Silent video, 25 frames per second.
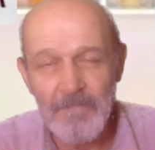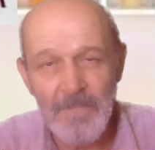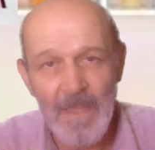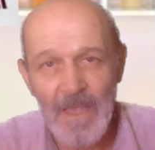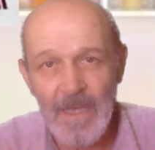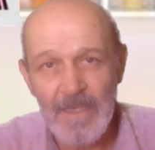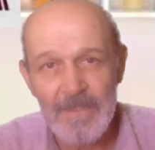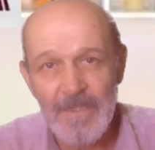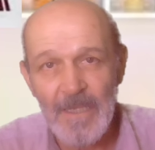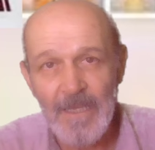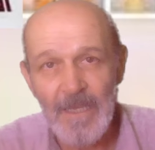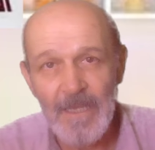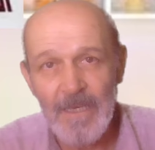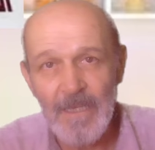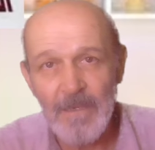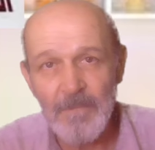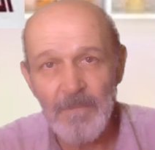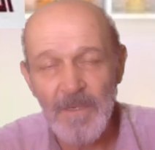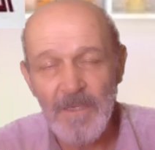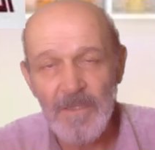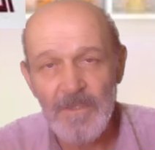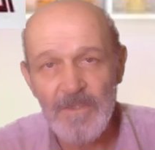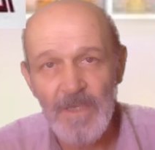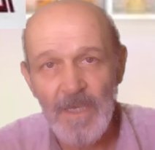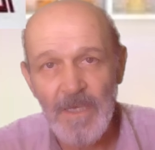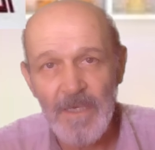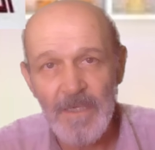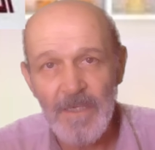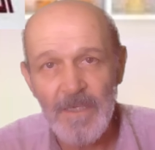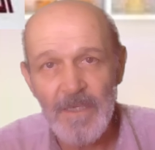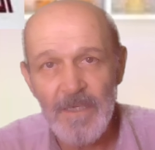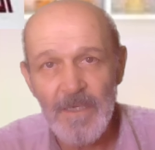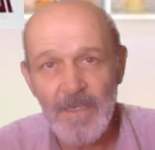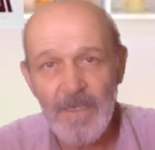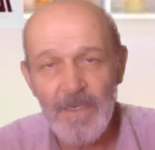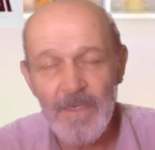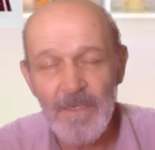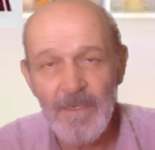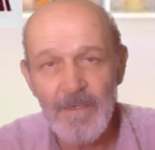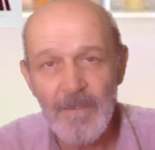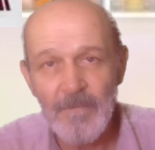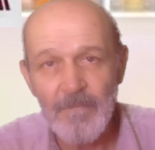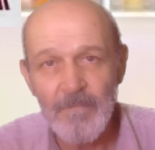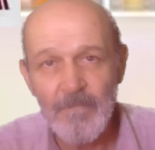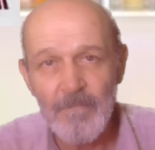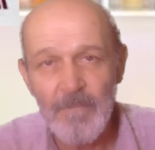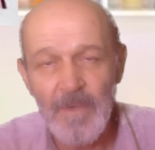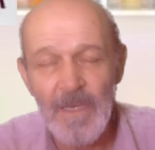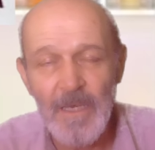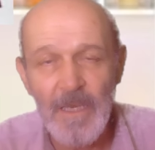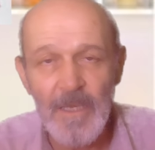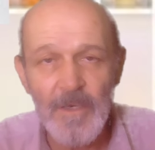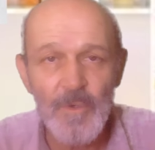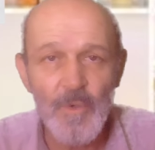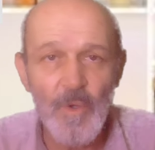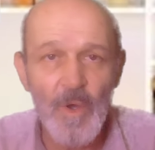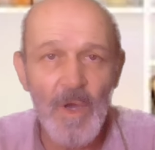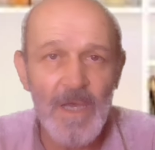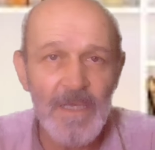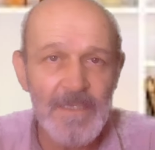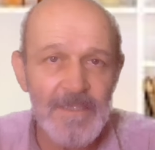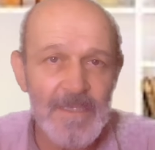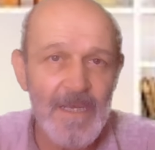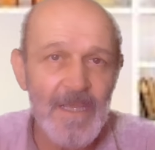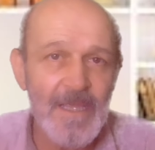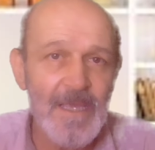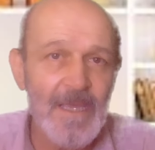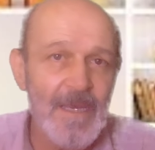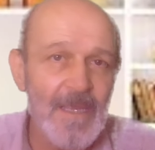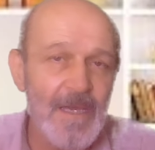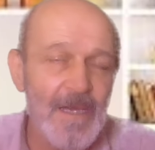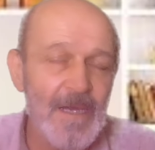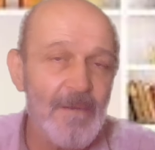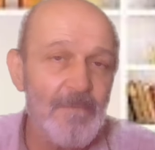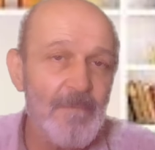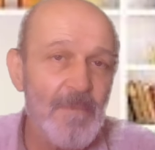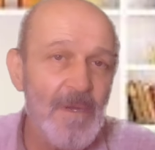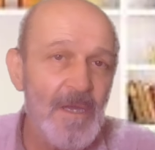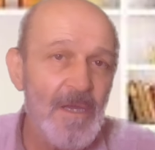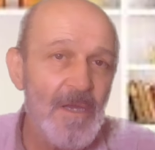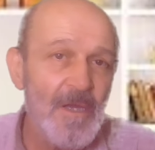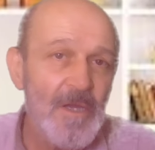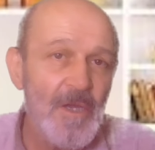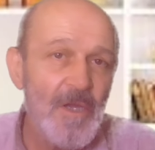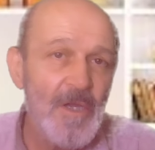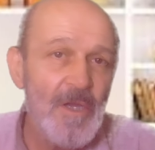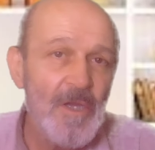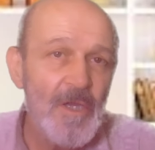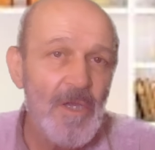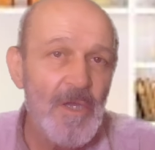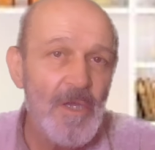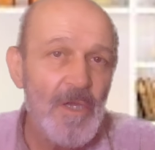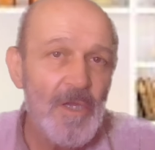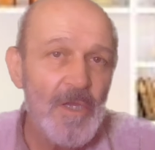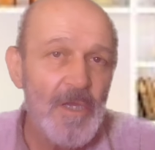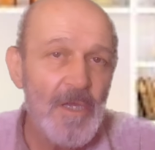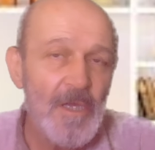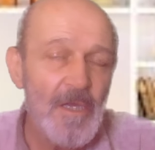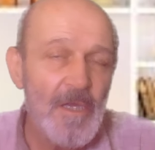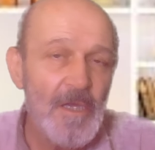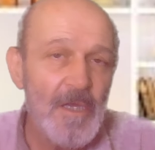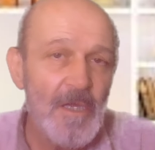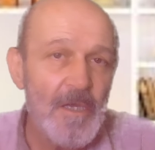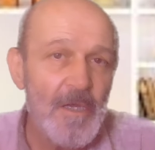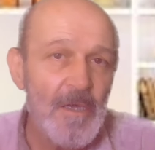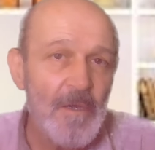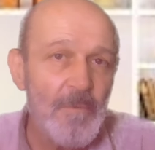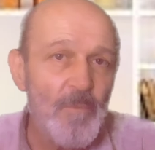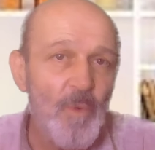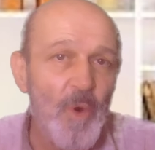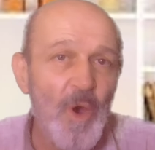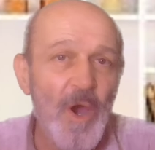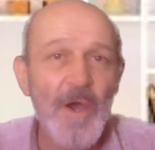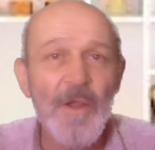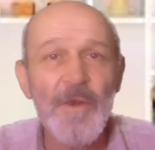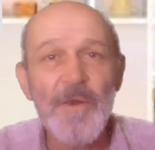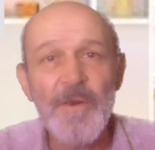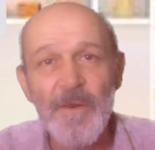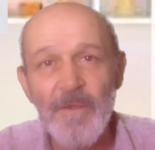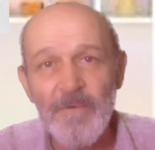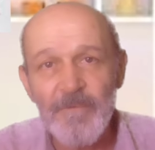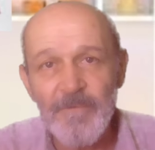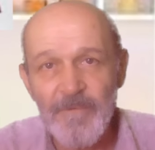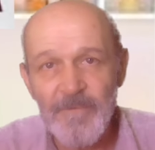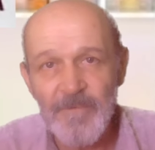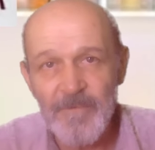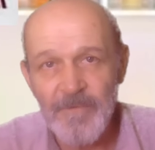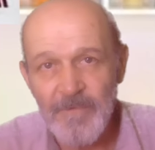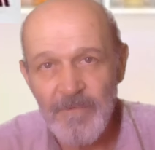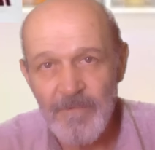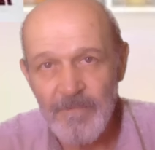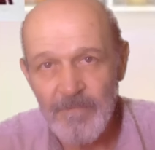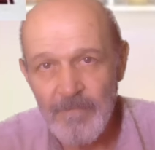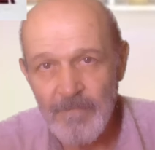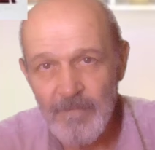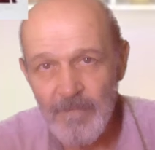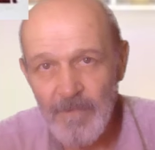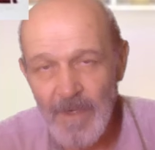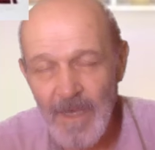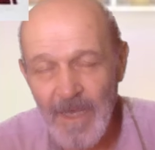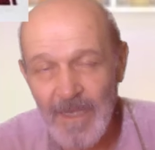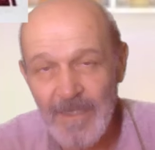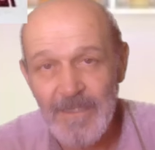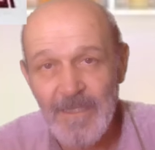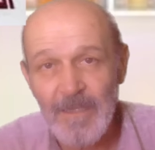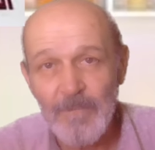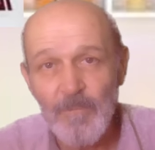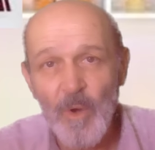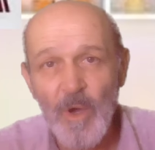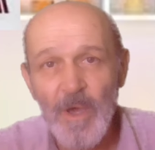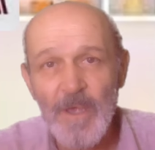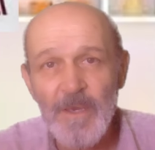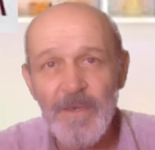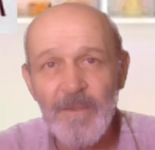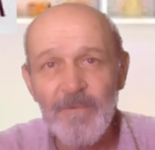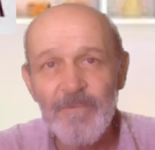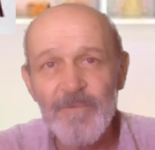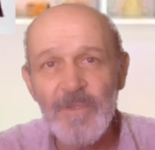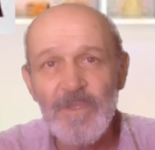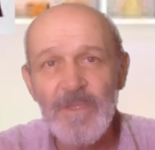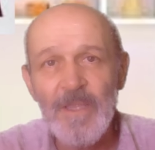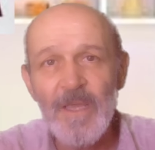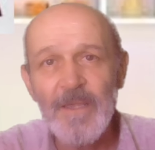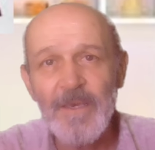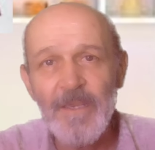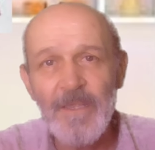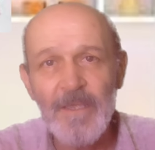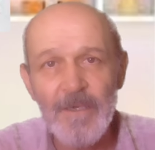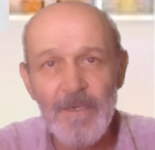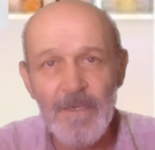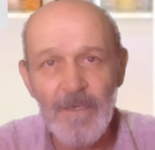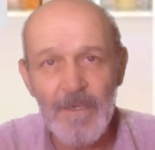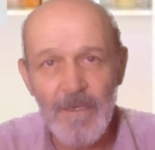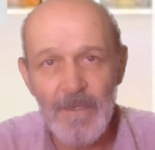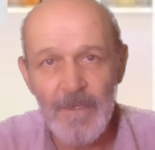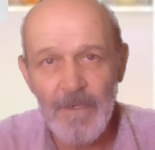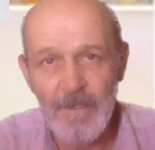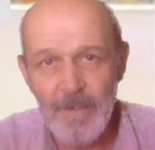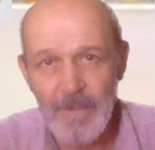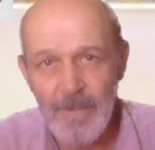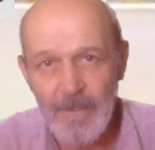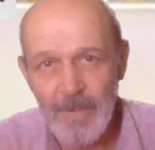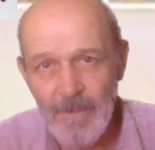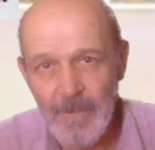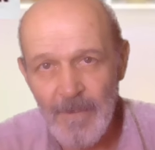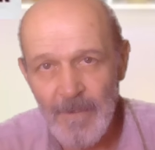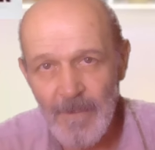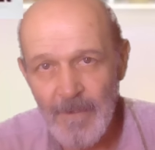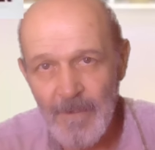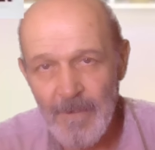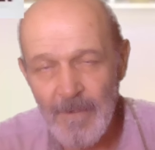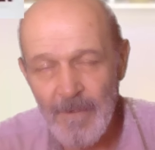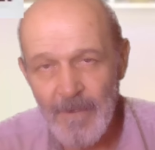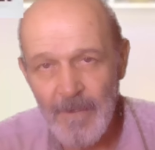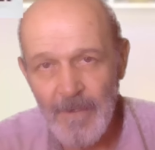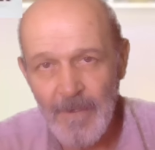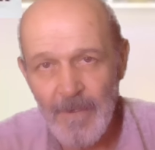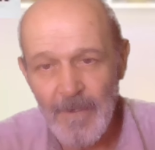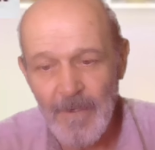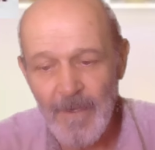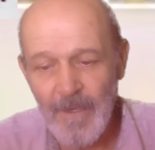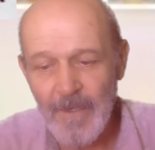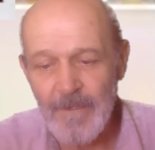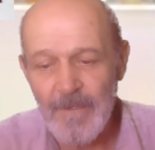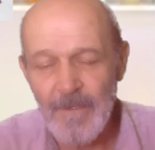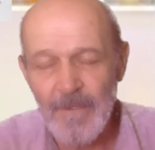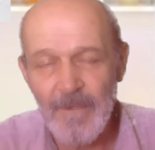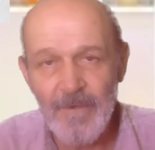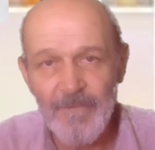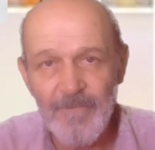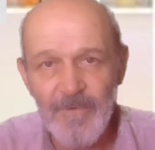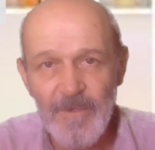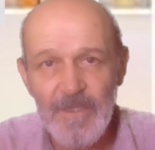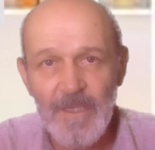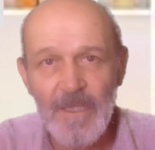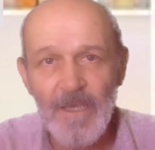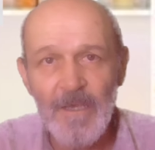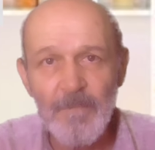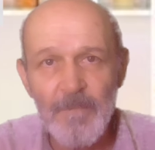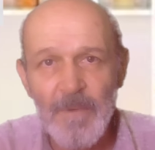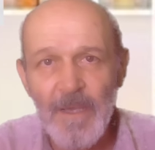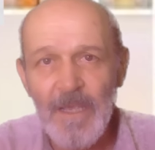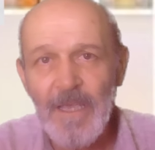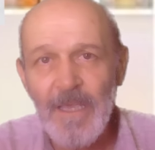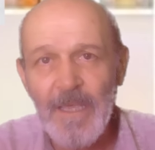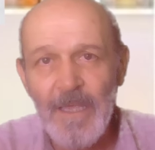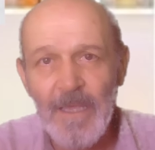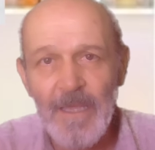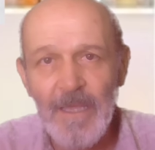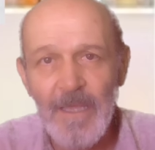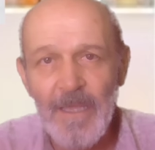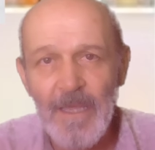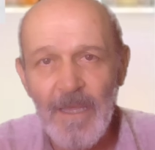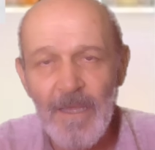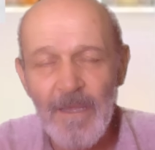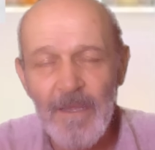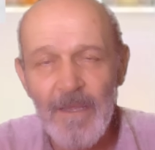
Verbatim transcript: هذا الكلام غير صحيح بل انه هذا الكلام محرف حتى محرف التاريخ لأن فتح مكة